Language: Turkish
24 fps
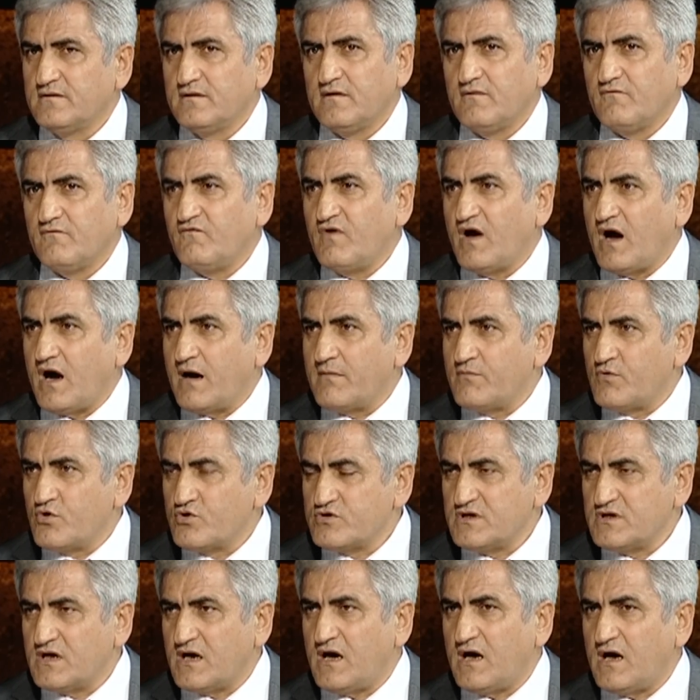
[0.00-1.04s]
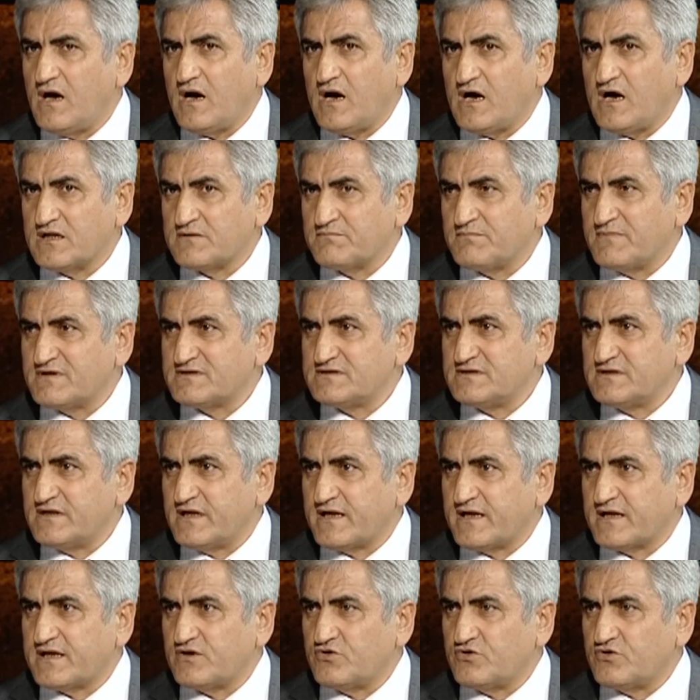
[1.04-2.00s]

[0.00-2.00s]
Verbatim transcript: ve amonya atması gerekir.